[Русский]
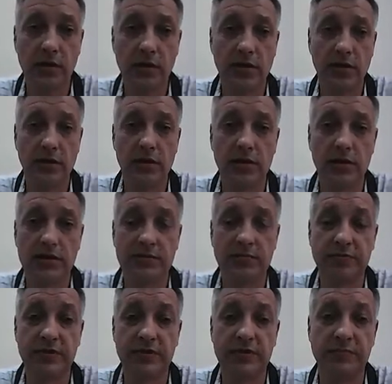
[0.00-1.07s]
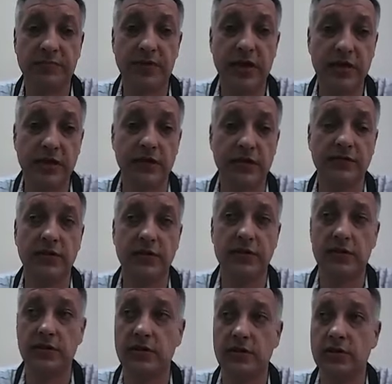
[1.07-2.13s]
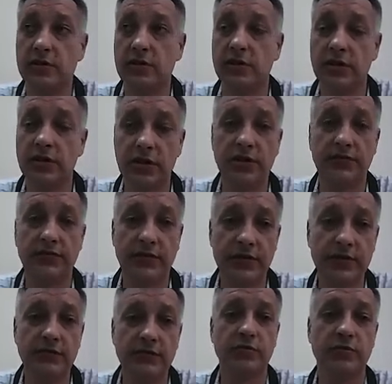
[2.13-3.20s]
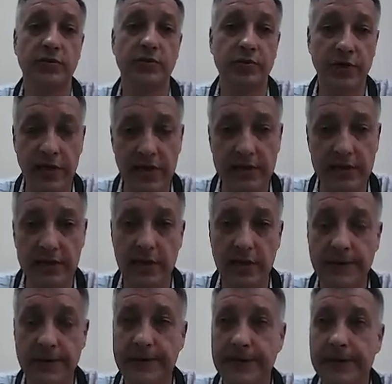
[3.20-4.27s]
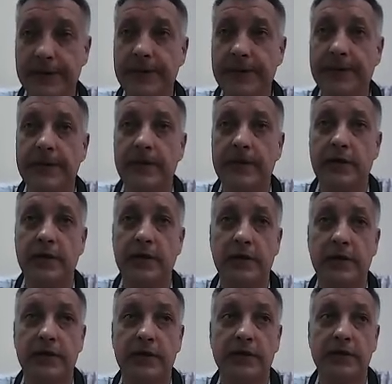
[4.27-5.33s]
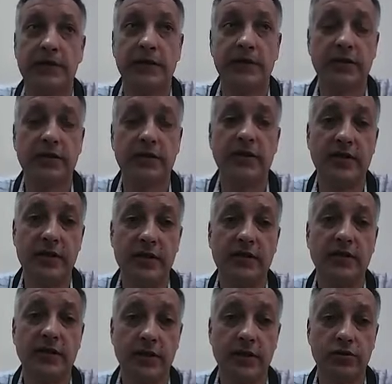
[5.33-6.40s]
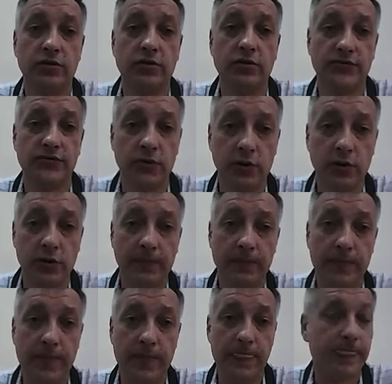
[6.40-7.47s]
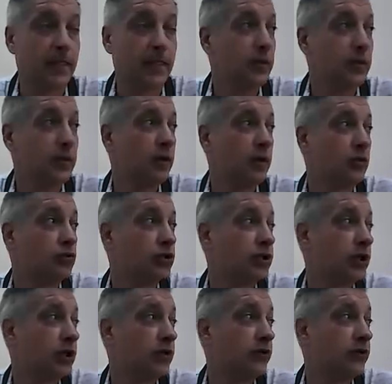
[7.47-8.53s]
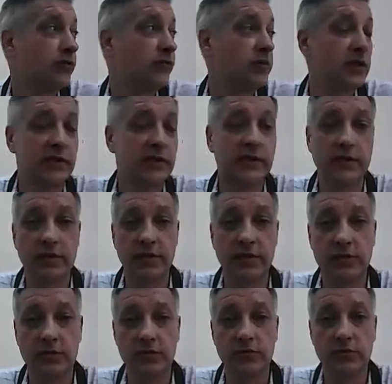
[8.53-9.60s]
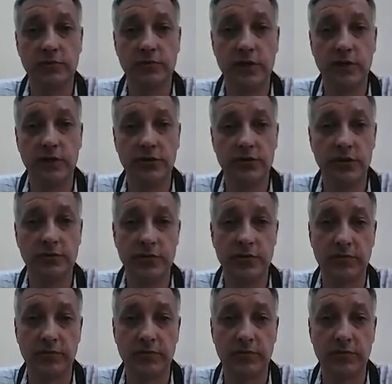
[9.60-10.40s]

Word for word: а, спланировать э, энергоэффективные мероприятия, а, согласовать эти расчеты с фондом и уже вместе с согласованными расчетами